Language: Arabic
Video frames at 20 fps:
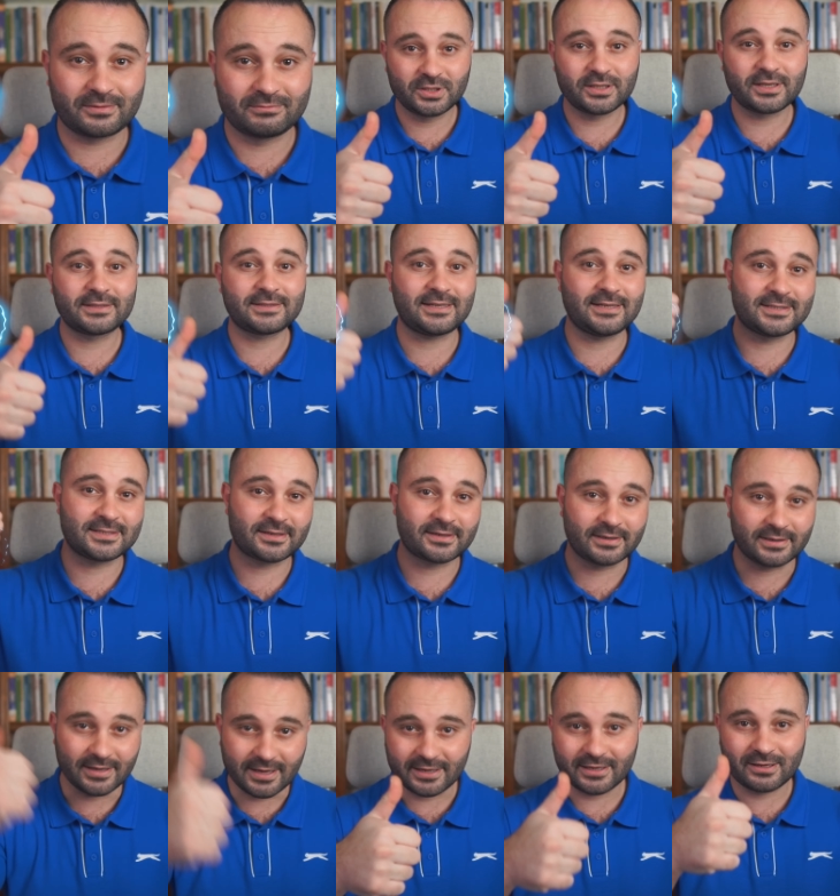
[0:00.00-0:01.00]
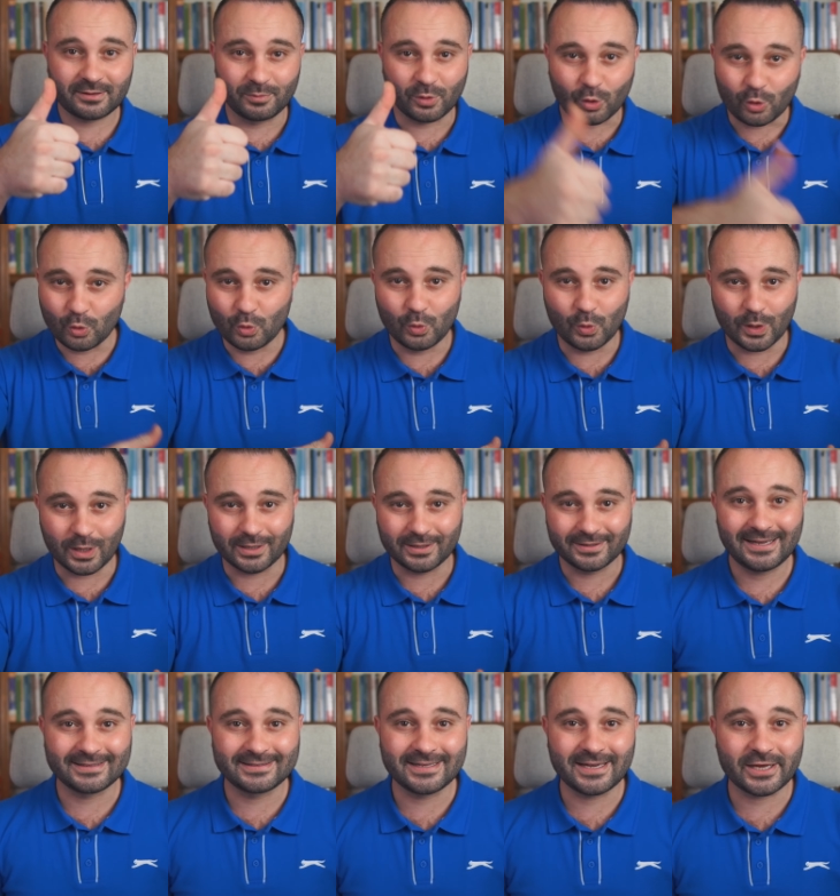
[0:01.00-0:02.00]
تضغط على زر اللايك بقوة
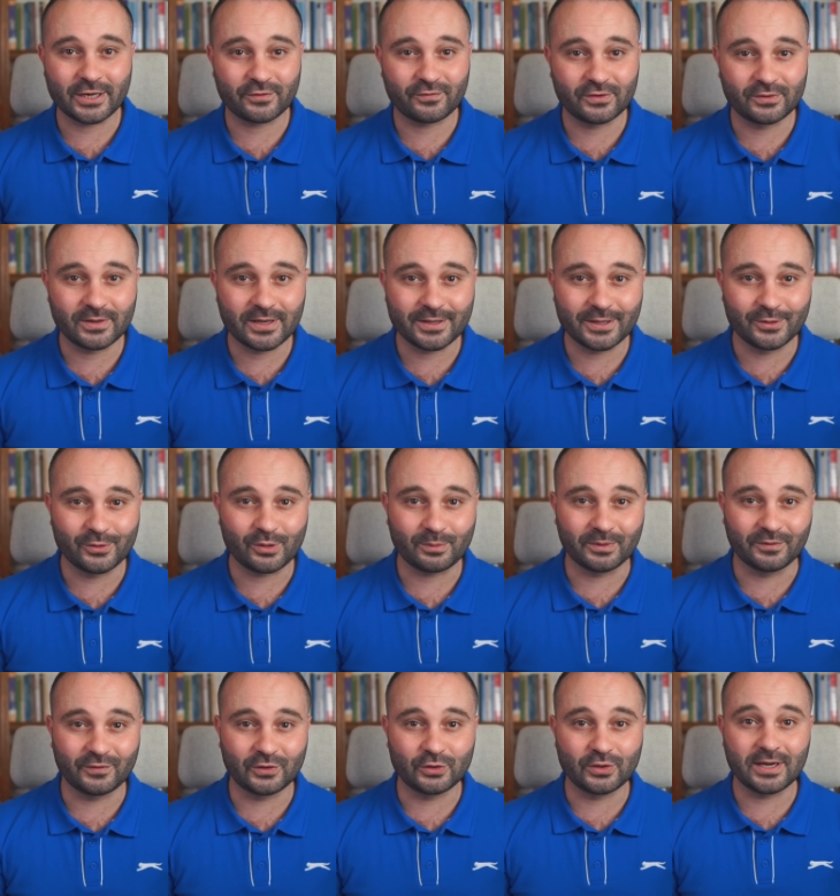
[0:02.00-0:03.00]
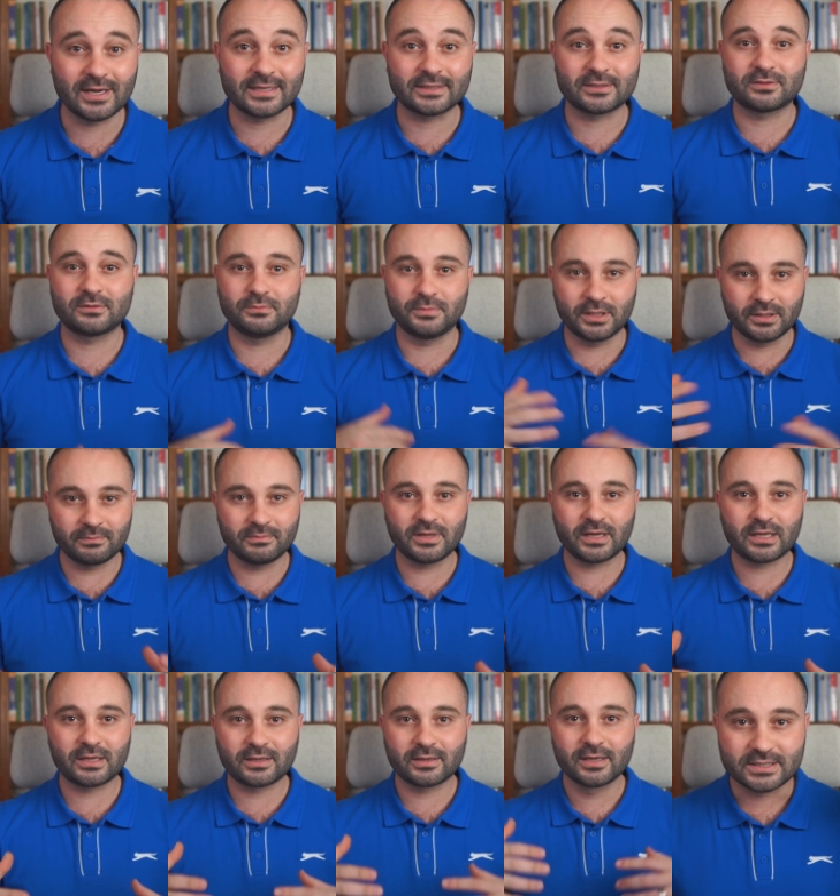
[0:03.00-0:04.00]
حتى أعرف أنه هذا النوع من الفيديوهات
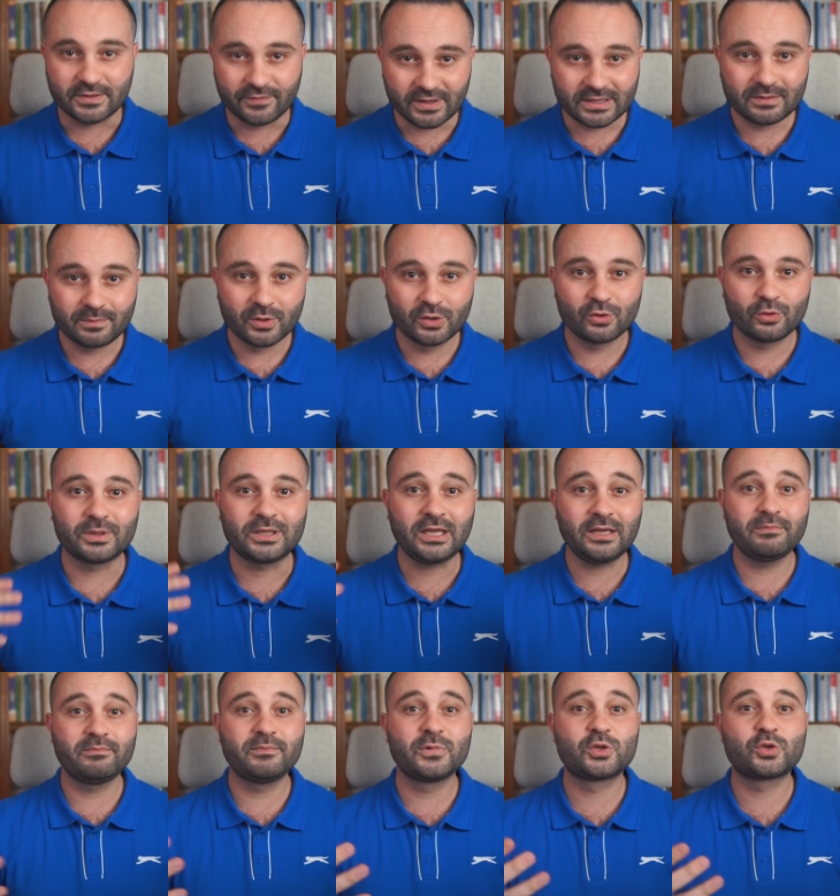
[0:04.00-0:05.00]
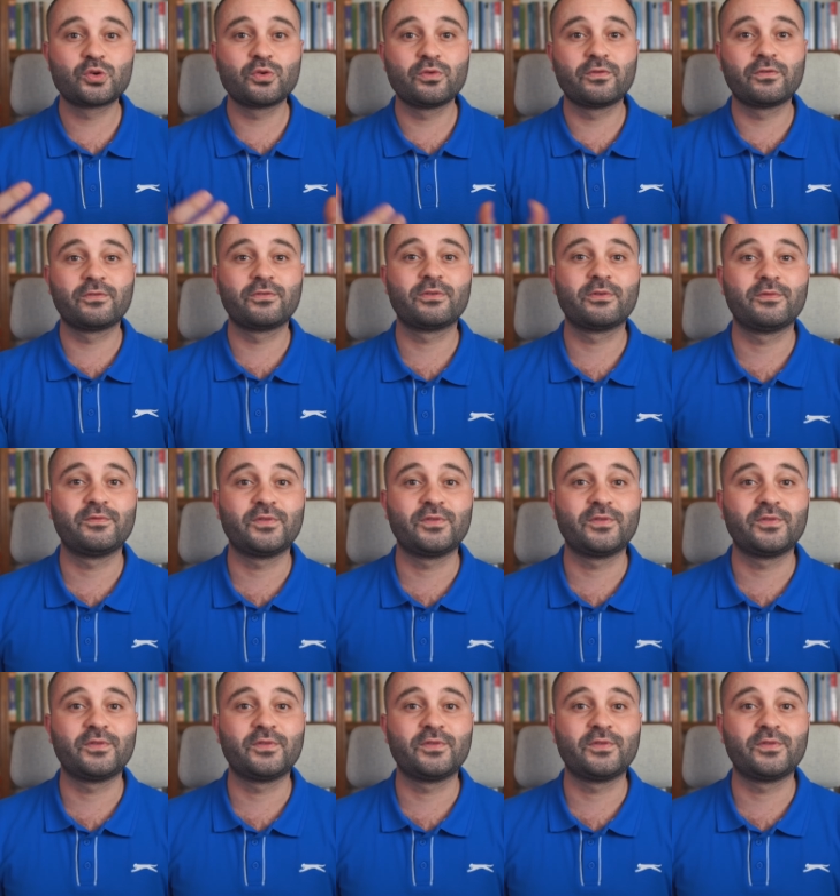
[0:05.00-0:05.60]
بهمك استفدت منه بتحب تشوف